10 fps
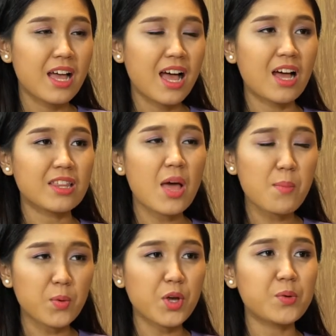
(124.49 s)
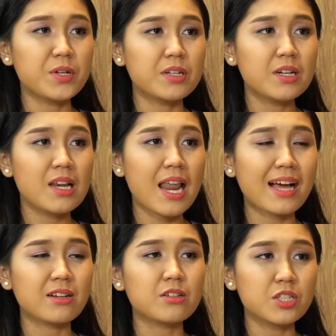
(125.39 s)
À, thêm một điều nữa
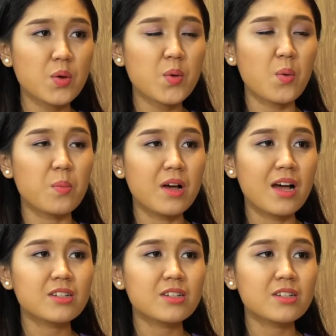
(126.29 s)
là người tiêu dùng